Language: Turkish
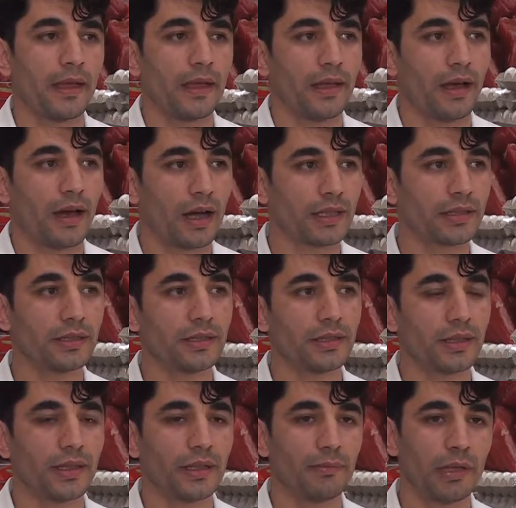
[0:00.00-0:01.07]
E,
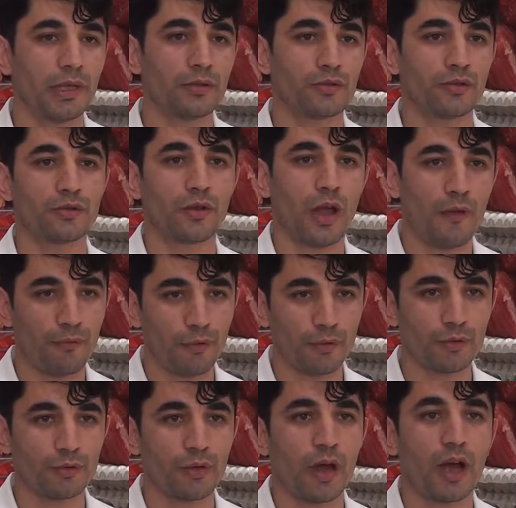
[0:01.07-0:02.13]
artı biliyorsunuz
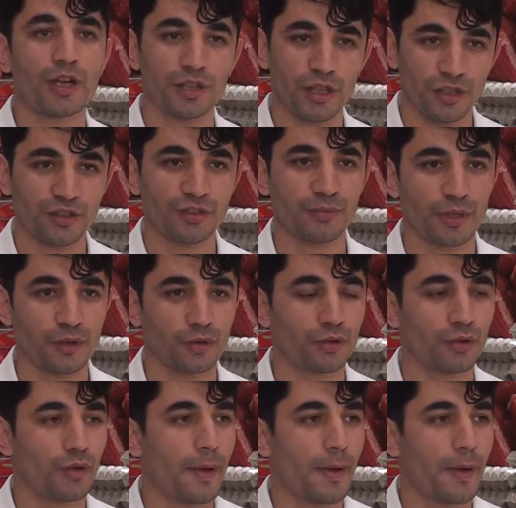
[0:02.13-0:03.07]
Afyon'un haşhaşı meşhur.